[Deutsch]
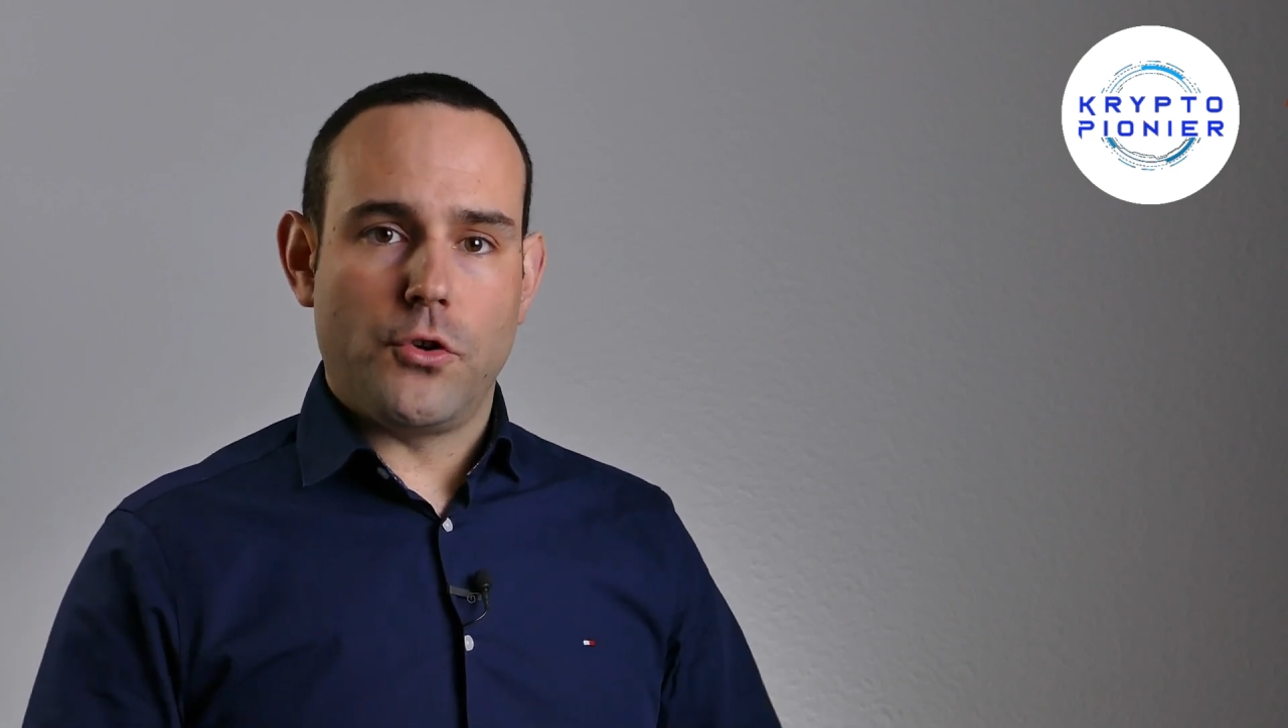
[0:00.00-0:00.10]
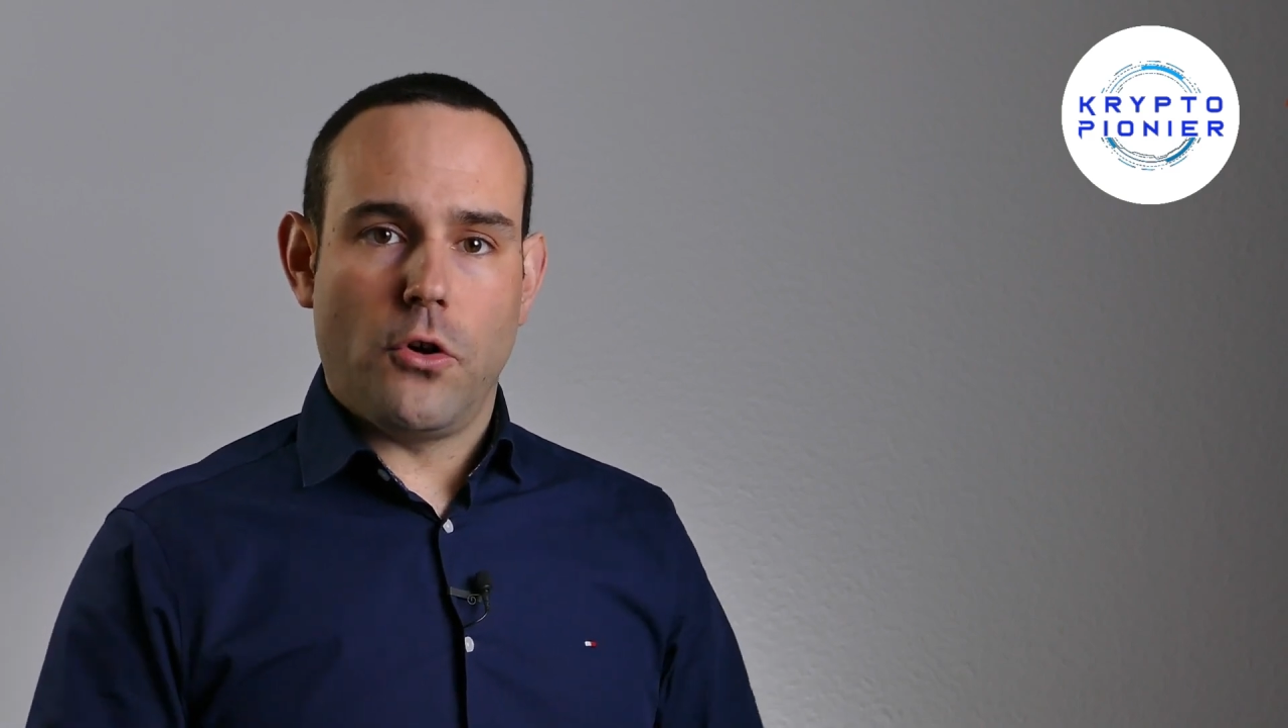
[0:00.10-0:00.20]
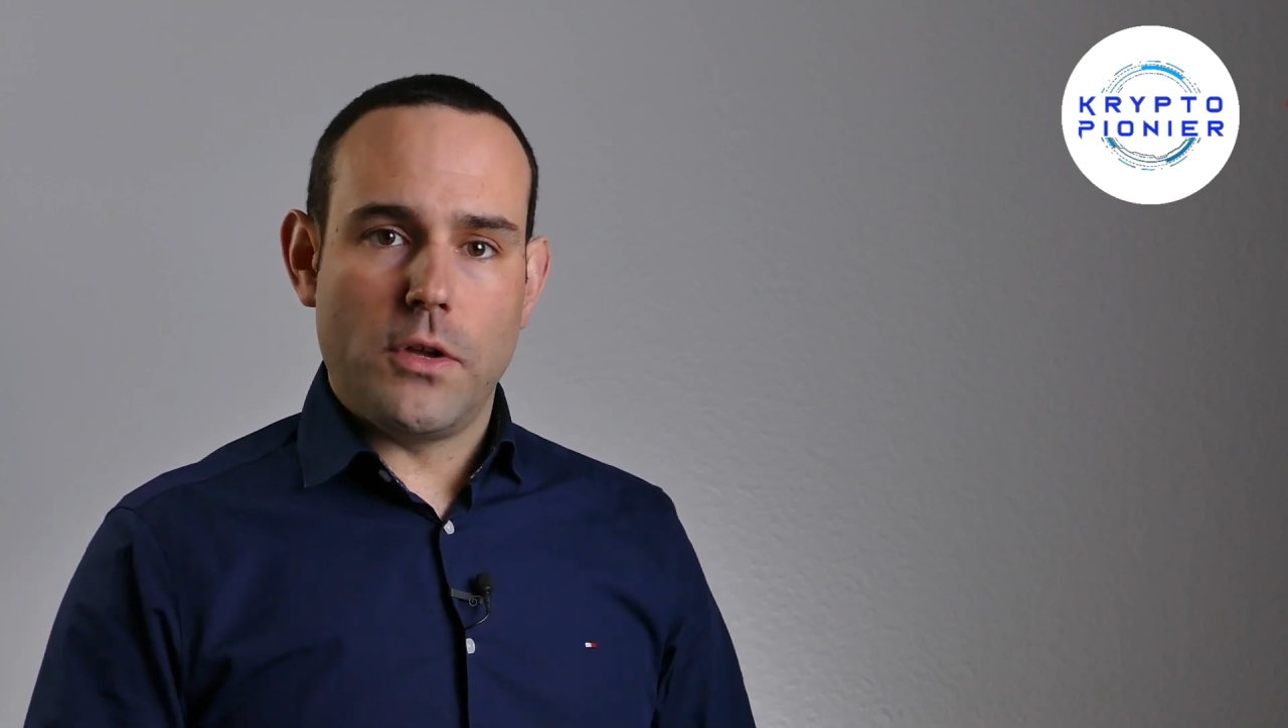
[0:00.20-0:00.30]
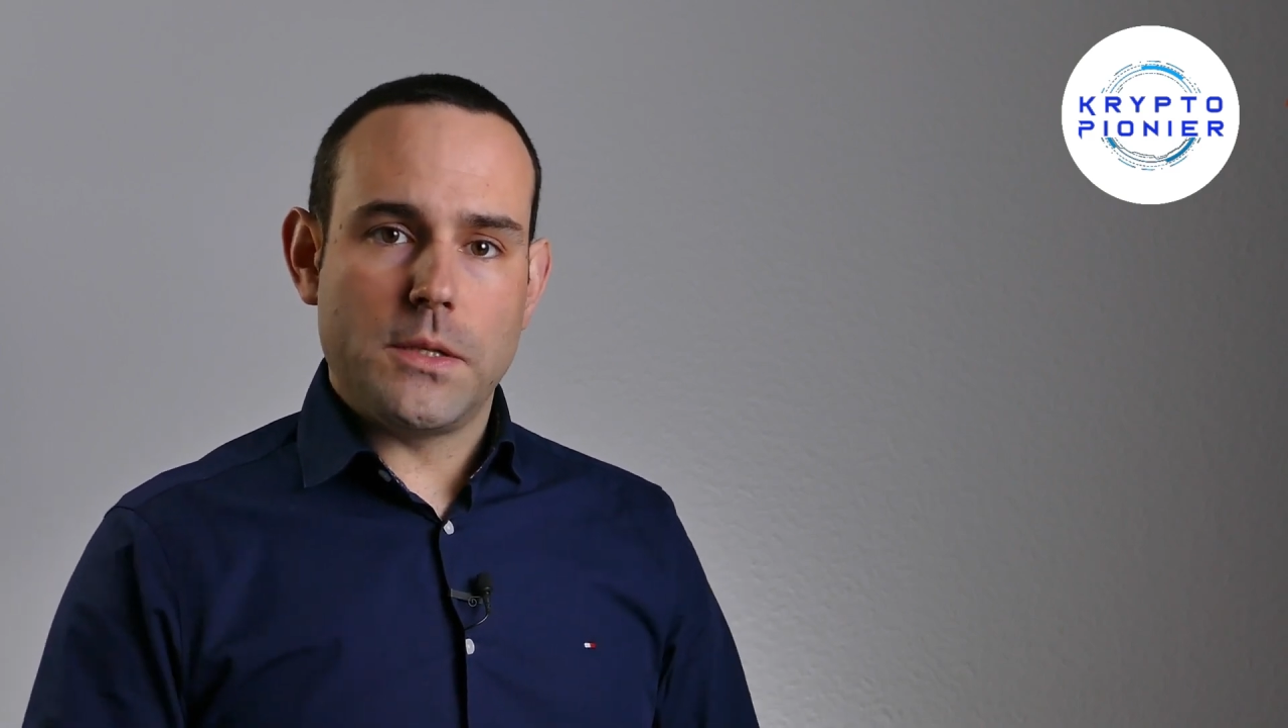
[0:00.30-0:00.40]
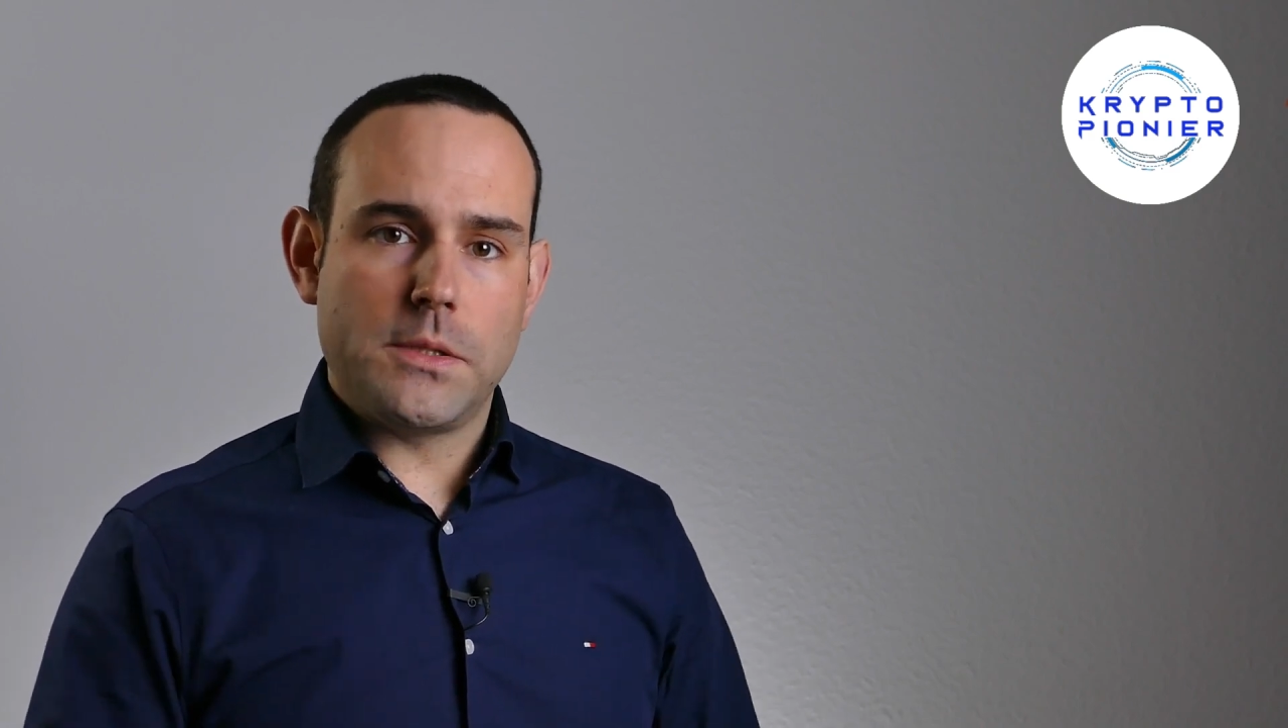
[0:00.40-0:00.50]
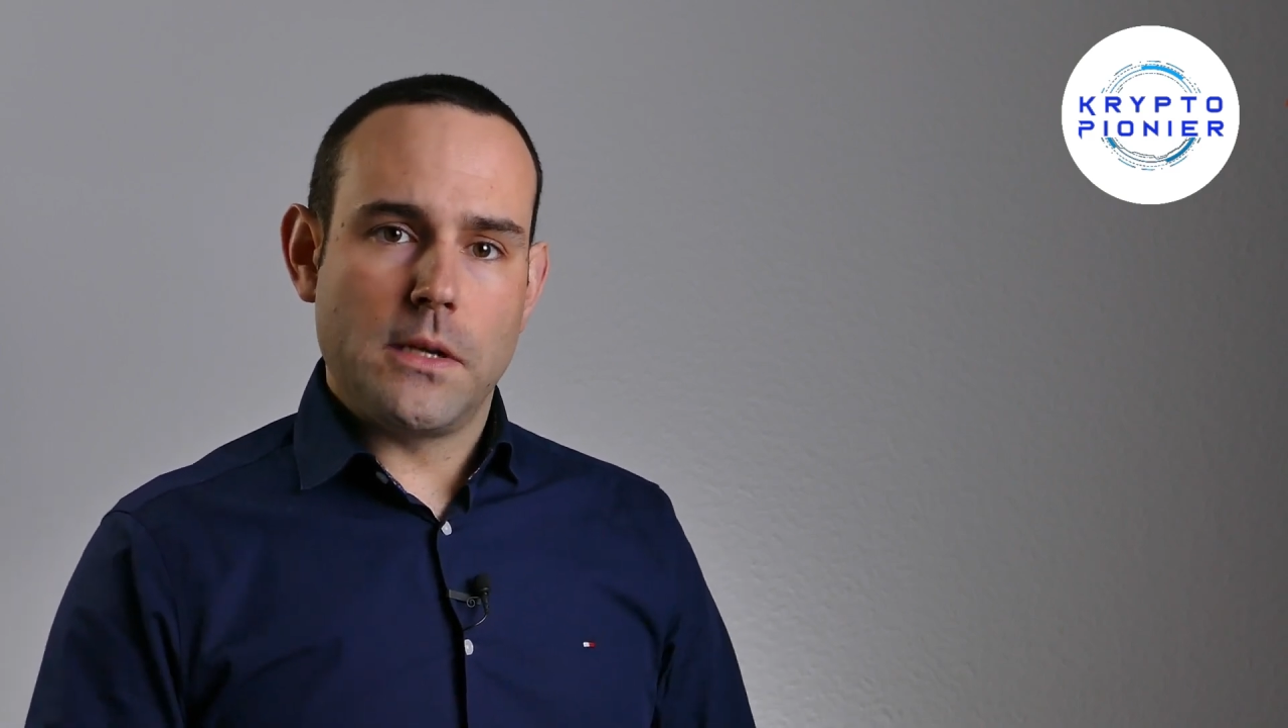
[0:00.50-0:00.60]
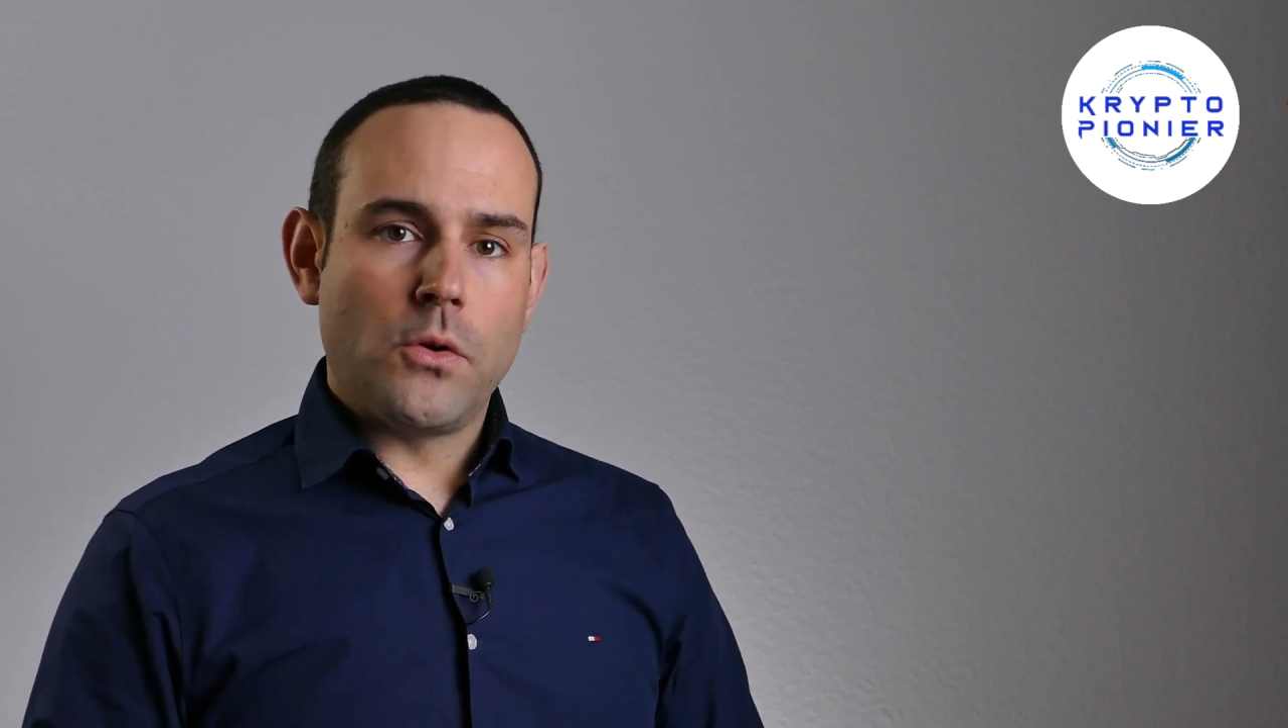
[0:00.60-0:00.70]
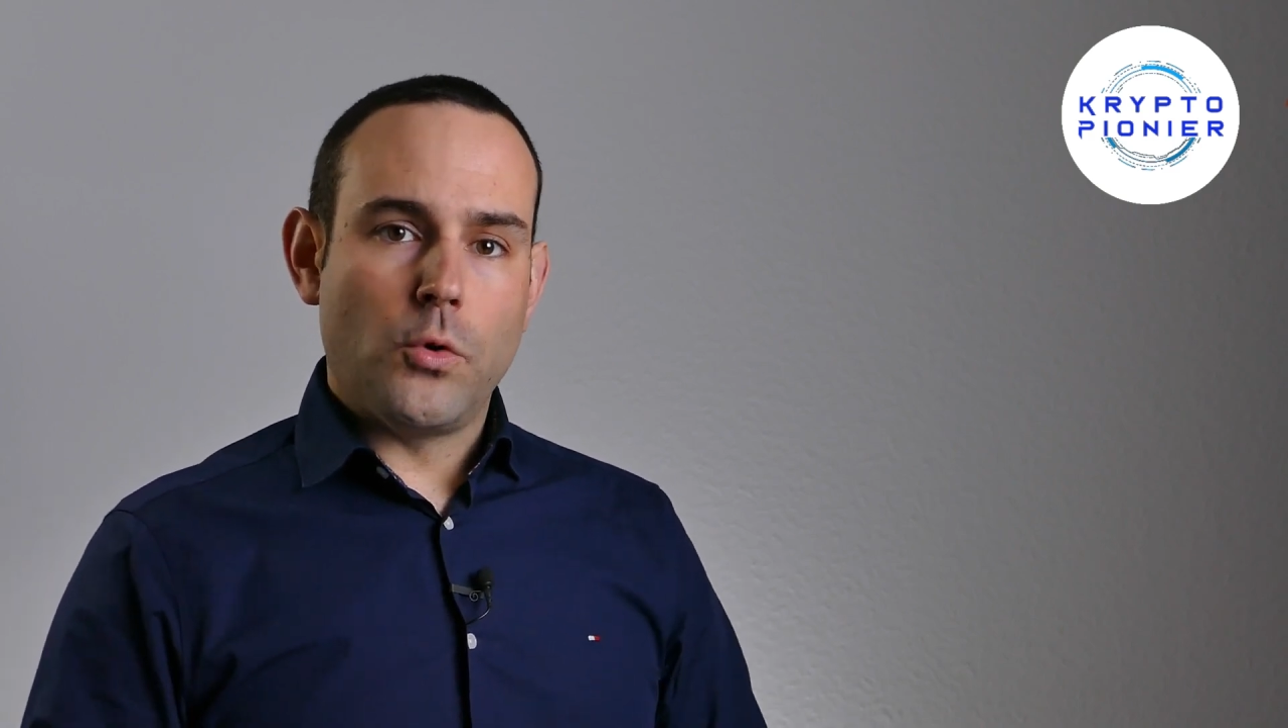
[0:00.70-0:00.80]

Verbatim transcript: Neues